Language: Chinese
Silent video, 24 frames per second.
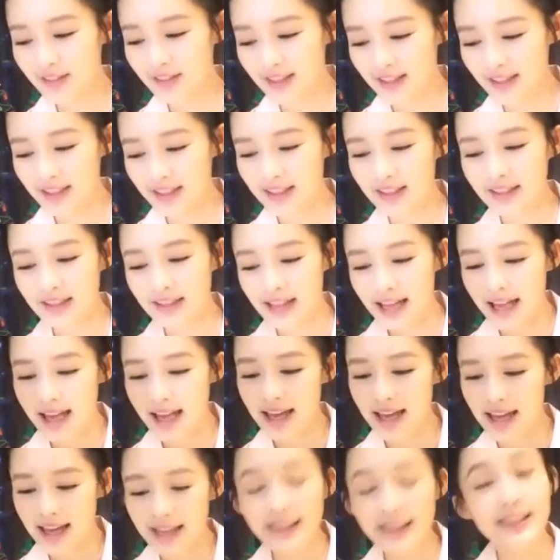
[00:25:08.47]
这个问
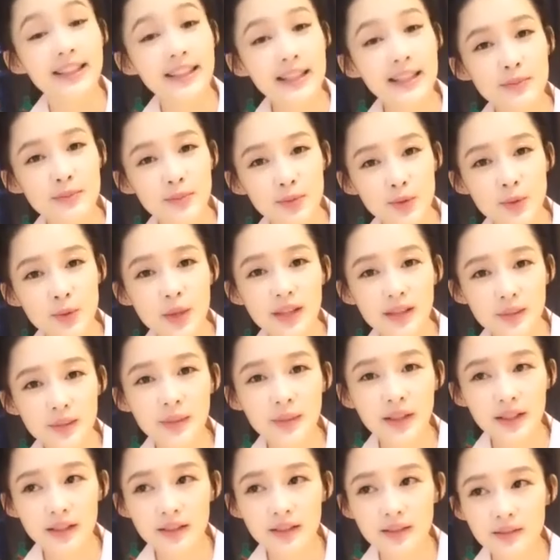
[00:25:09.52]
题还还可以，不
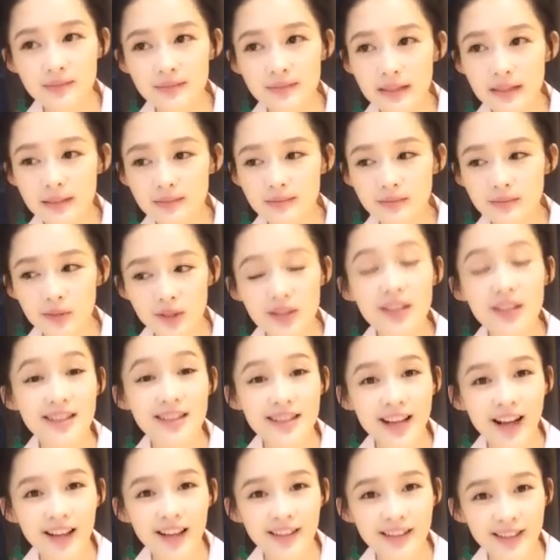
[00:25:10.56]
算那么
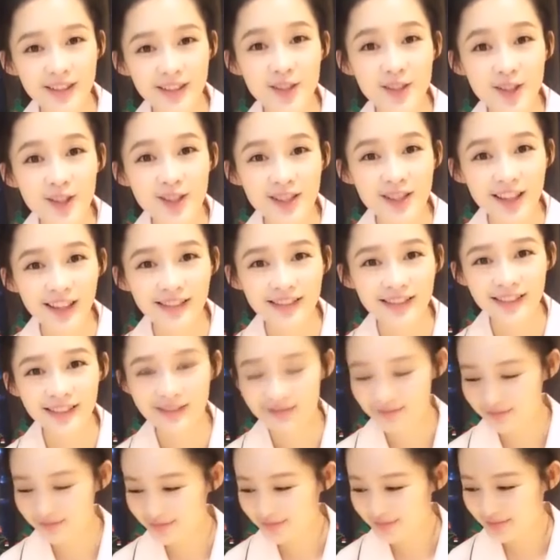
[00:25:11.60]
不正常，挺正
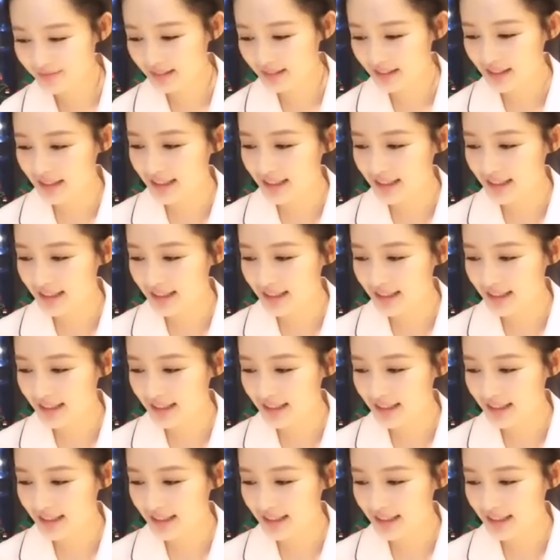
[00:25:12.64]
常的。